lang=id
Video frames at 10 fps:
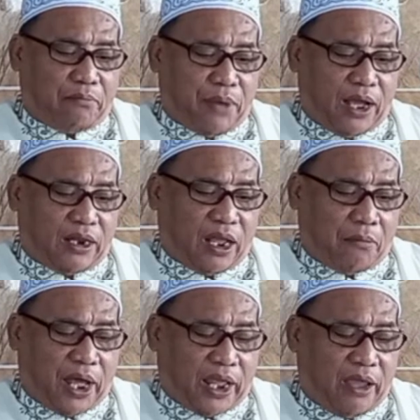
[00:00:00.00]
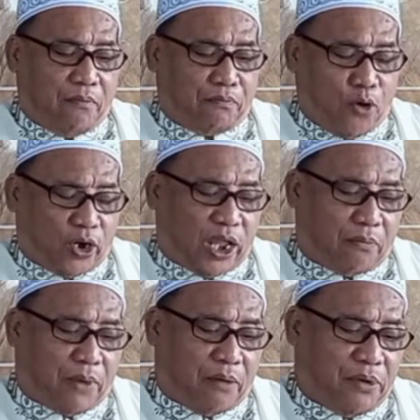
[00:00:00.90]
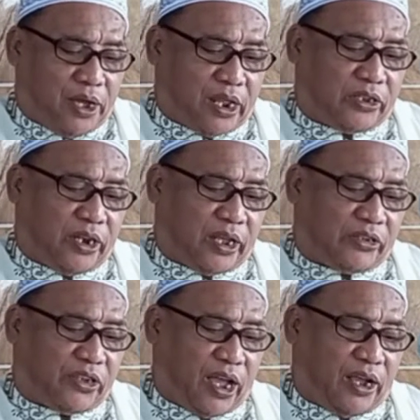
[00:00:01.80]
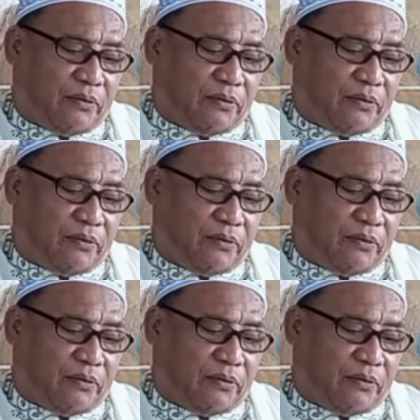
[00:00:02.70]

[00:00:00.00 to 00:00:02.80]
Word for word: mah mare empon keng pah beres dikesa.